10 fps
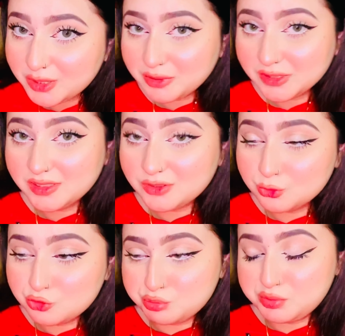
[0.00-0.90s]
के बाद लाइक
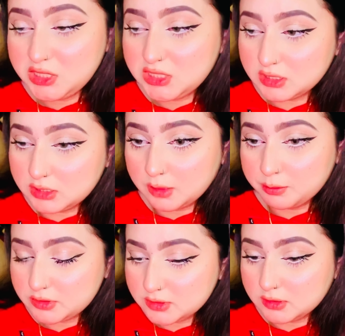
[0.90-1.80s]
कुछ भी करना
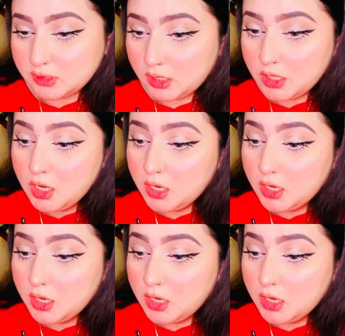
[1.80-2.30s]
पसंद नहीं है